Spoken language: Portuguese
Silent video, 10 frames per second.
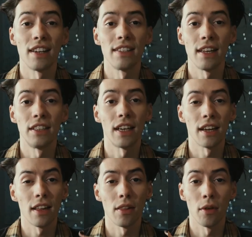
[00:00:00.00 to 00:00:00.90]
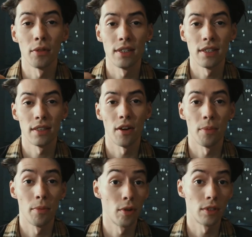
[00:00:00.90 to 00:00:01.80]
Charles ele chega em Londres então
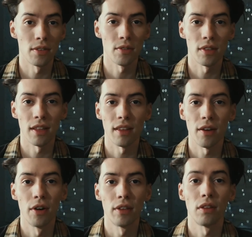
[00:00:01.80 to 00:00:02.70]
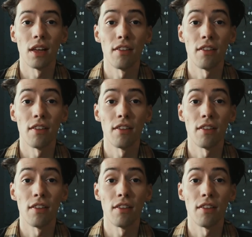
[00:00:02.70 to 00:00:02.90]
em 1888